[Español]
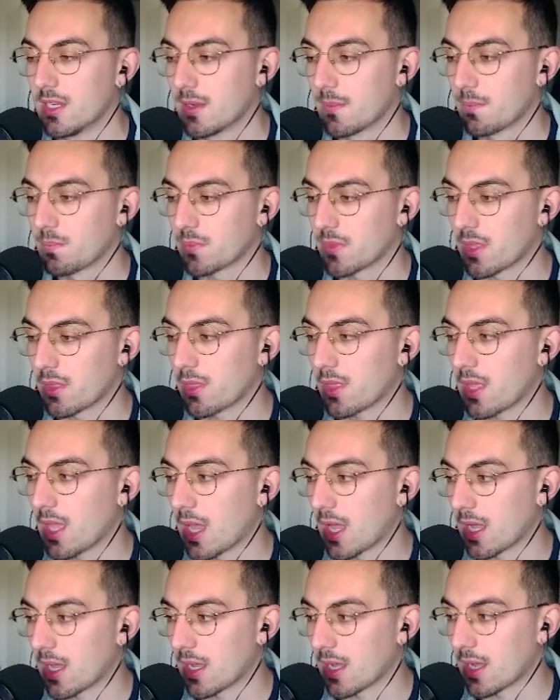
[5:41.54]

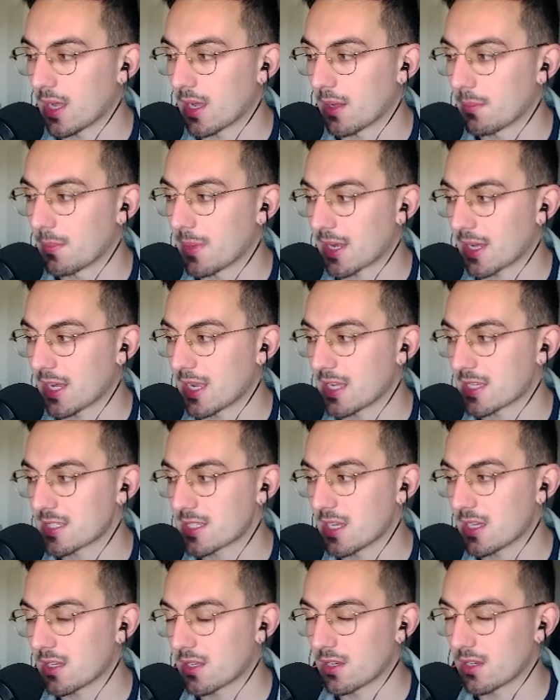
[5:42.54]
decía
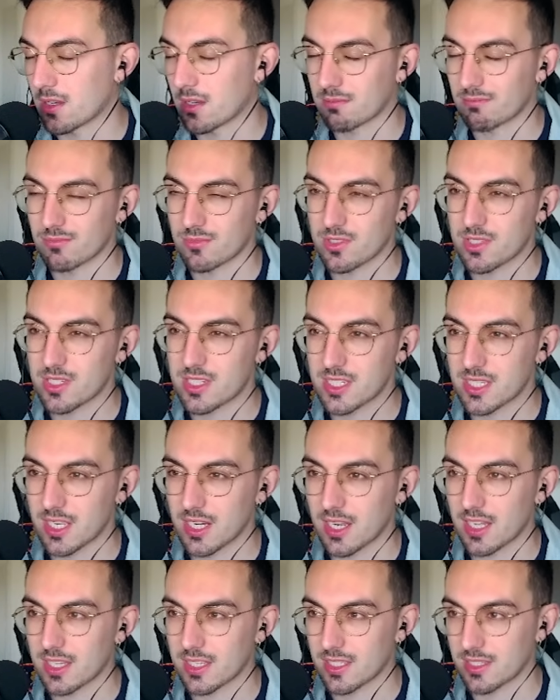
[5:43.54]
Marlaska, que no sé si
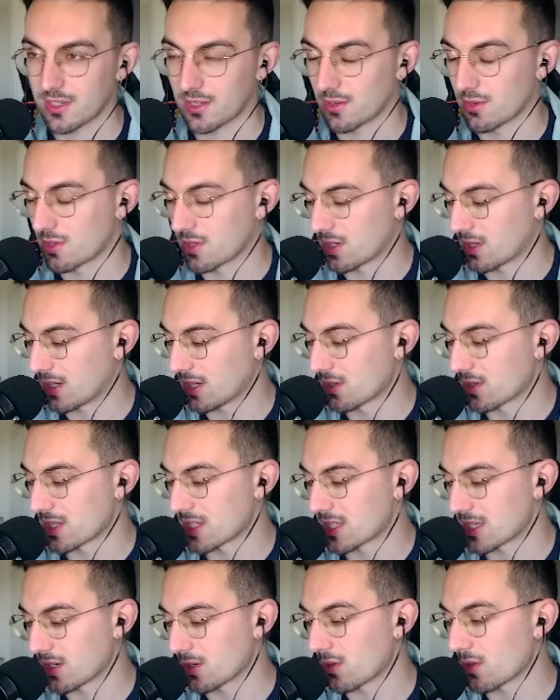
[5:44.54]
era, creo, creo que
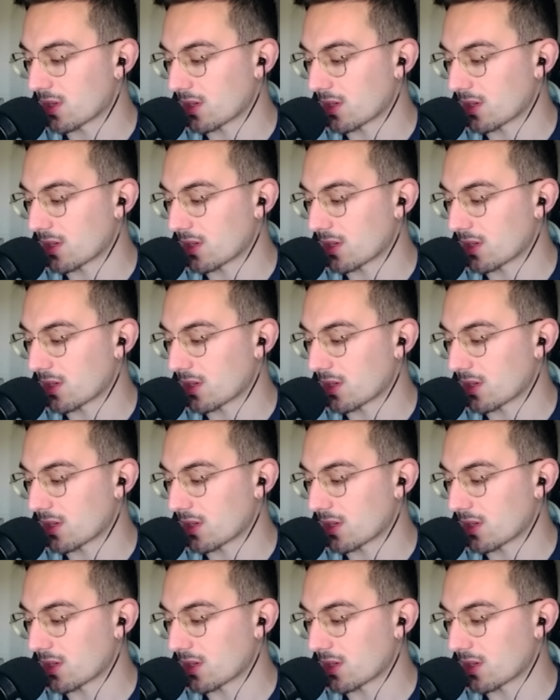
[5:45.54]
sí, ¿no?